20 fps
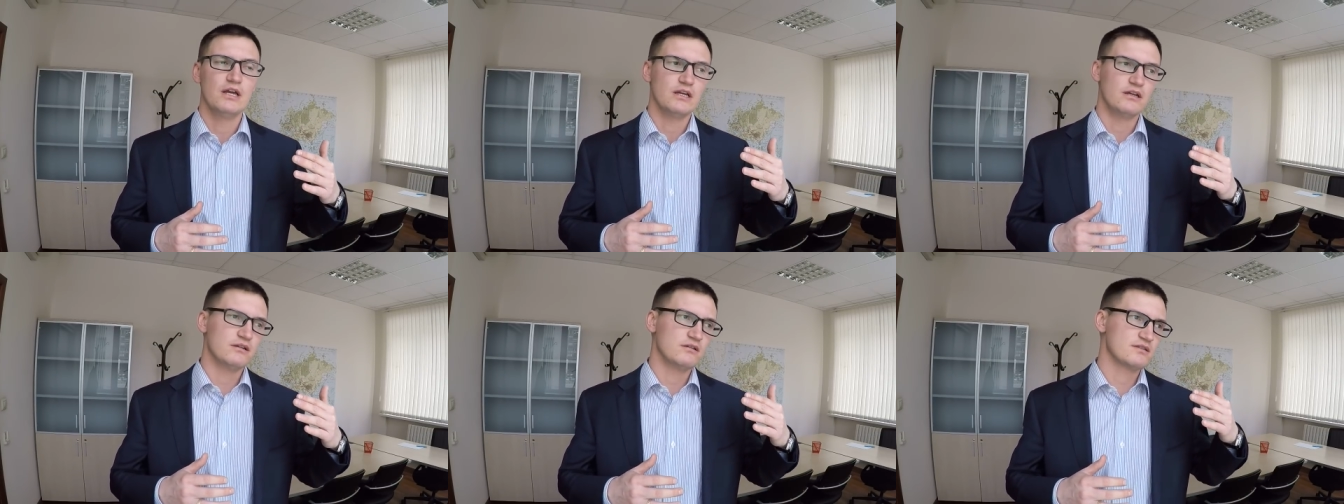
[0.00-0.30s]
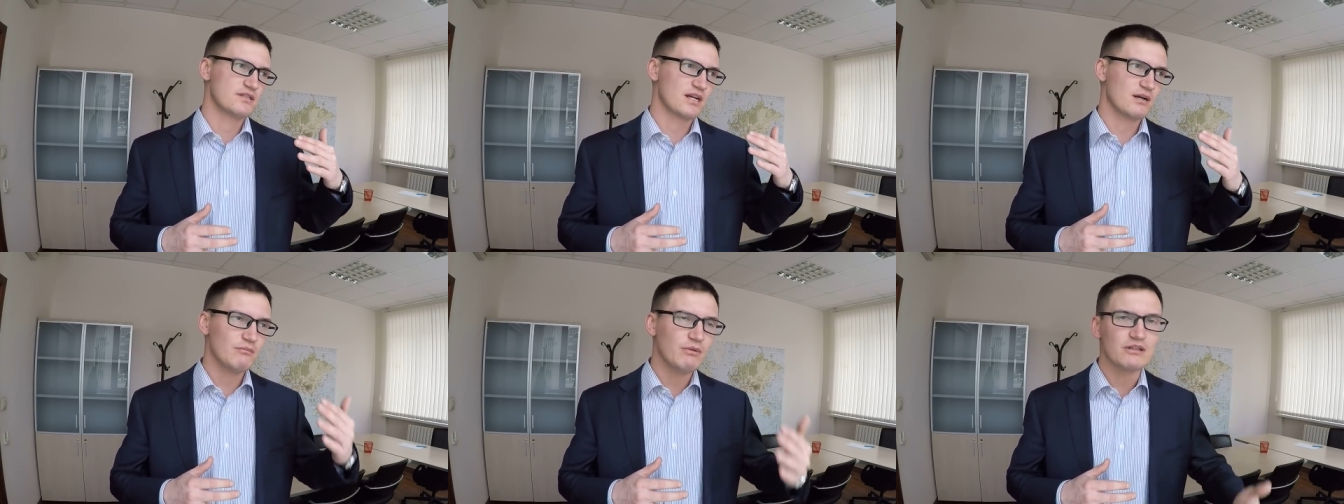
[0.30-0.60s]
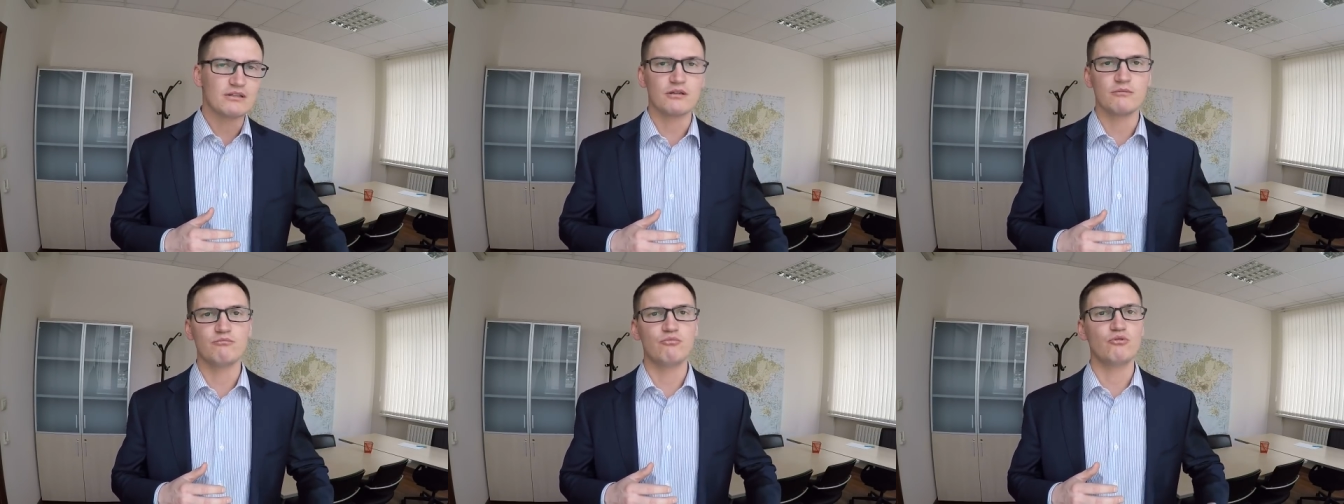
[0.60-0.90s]
э,
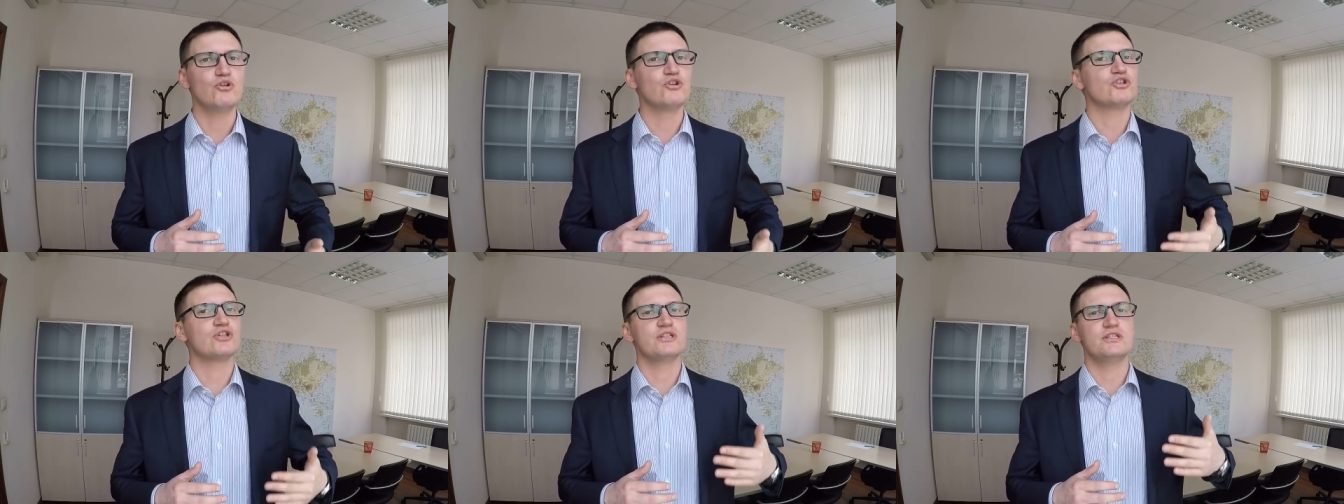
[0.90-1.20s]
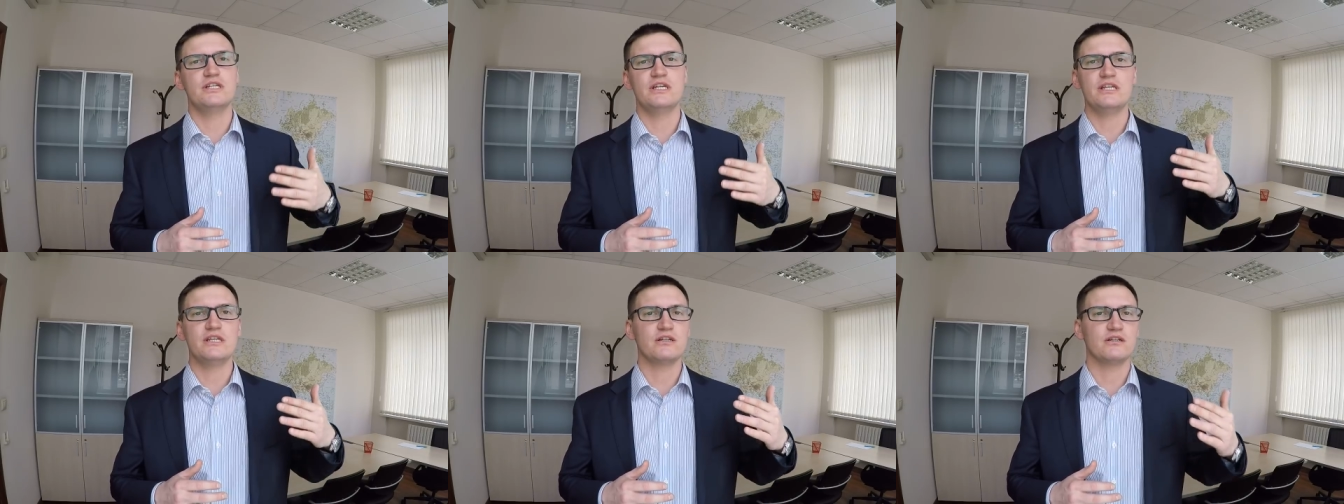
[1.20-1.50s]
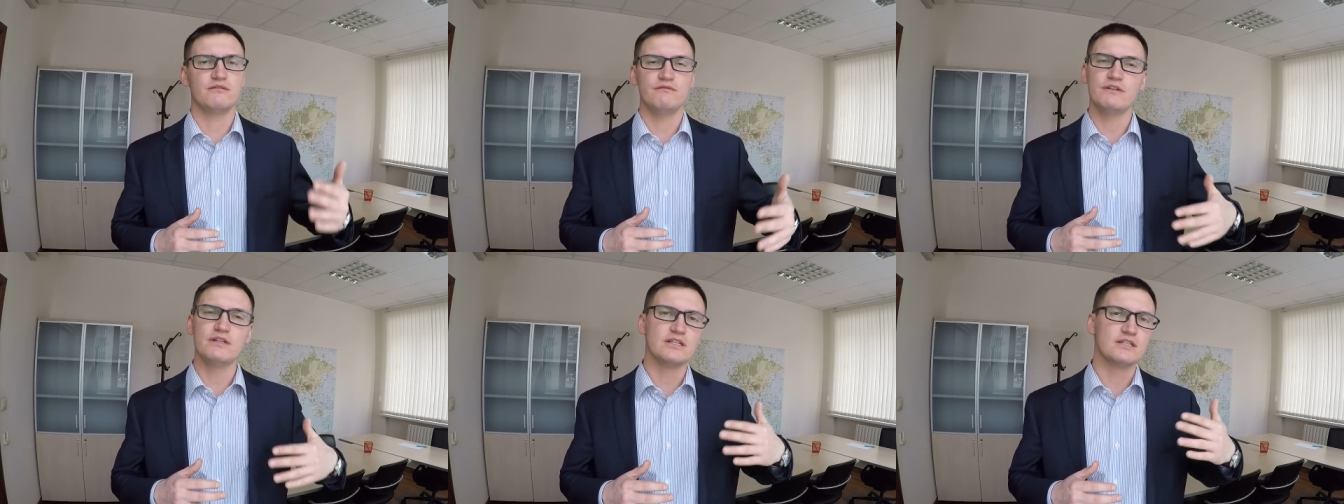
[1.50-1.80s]
зарабатывать больше
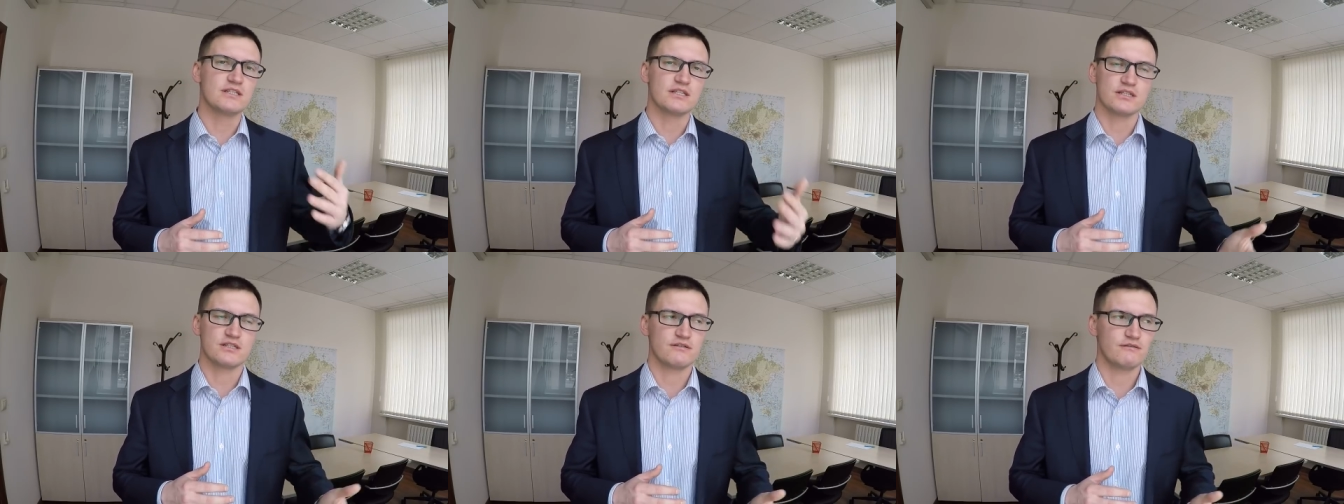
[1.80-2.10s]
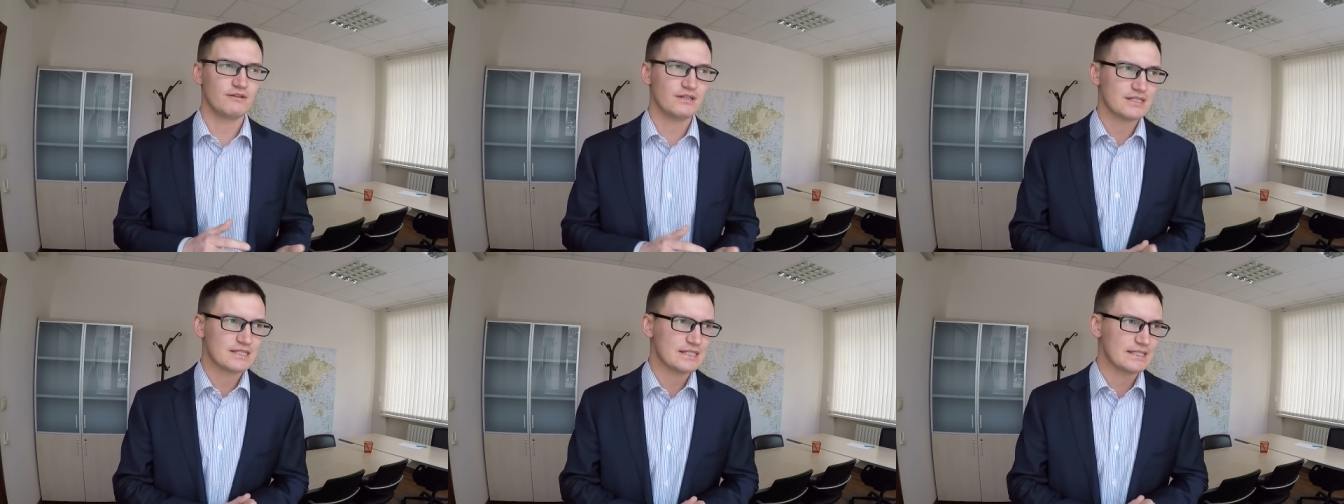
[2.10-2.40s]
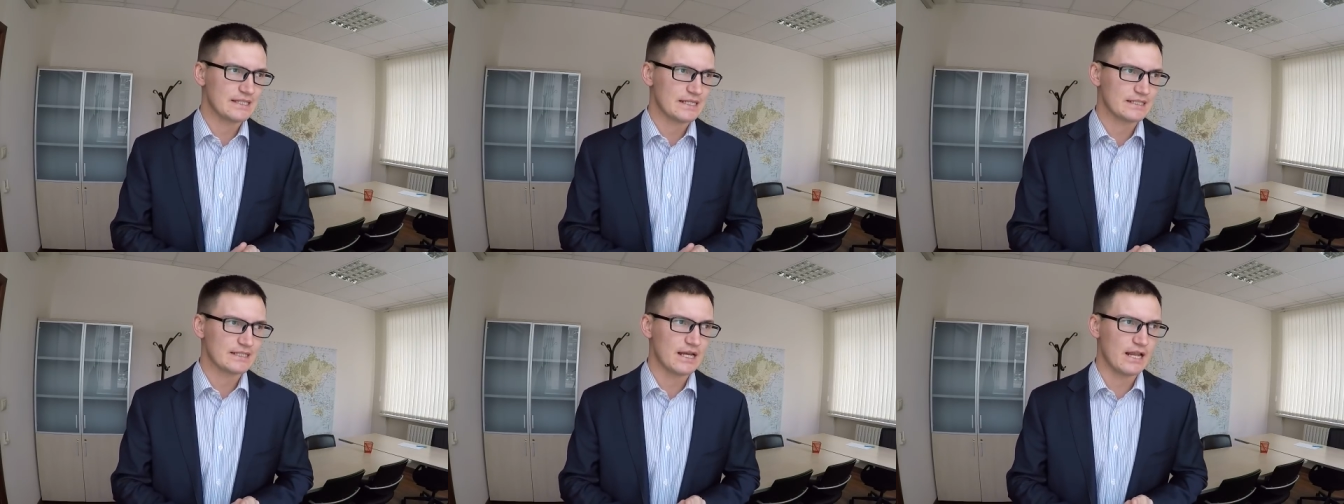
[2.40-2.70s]
денег, двигаться, развиваться и
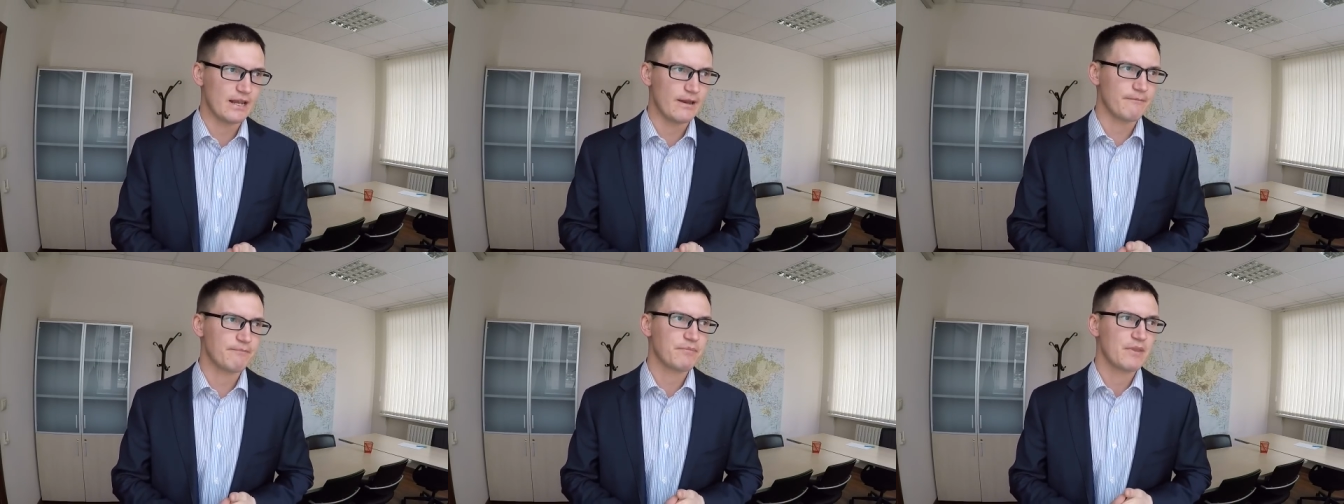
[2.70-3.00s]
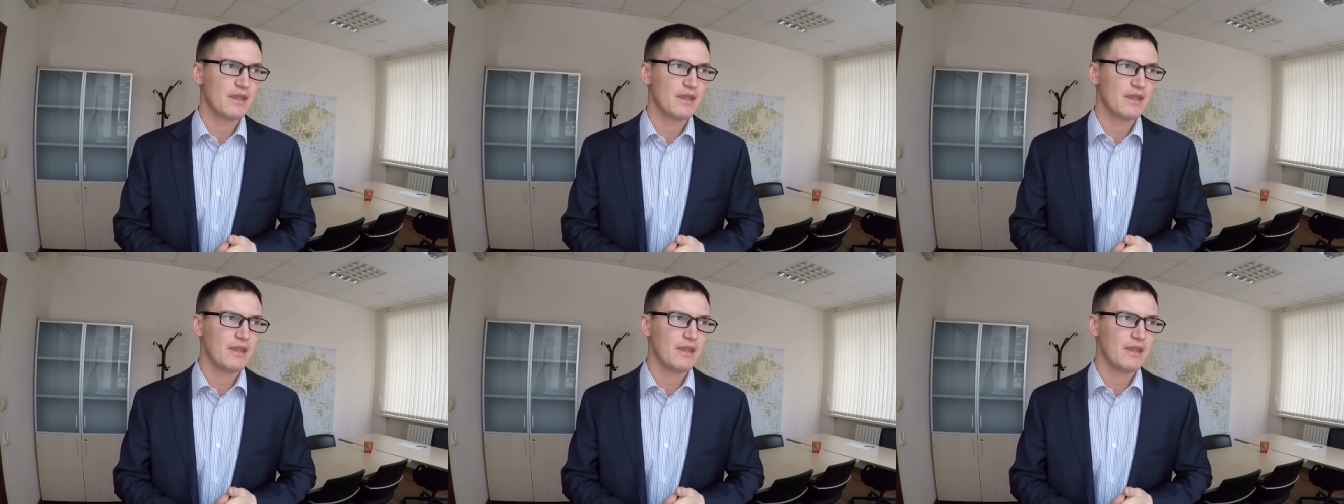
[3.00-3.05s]
так далее.